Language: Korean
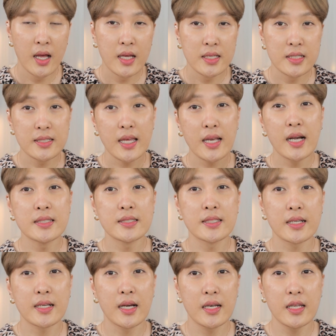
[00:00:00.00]
이 세 가지
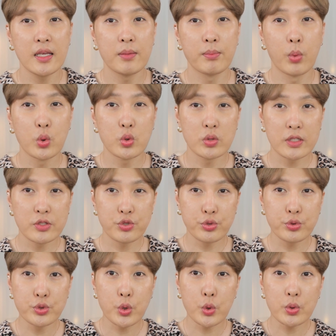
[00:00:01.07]
색깔이 모두 다
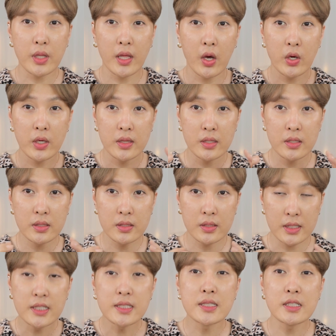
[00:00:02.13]
충족되어
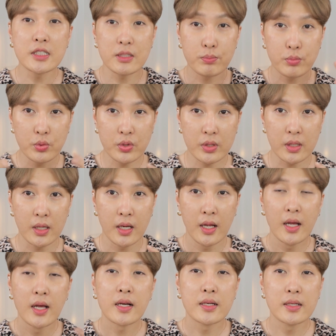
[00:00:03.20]
있으신 분들,
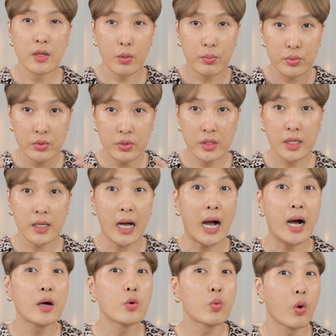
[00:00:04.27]
그런 분들이
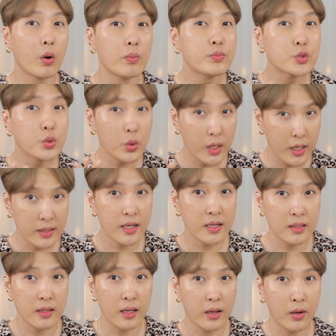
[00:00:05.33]
가을 웜 쪽에
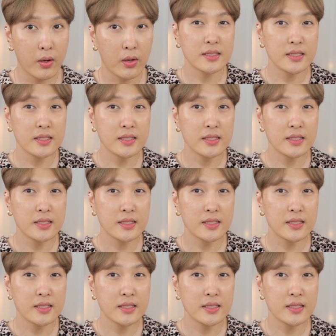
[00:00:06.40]
해당이 돼요.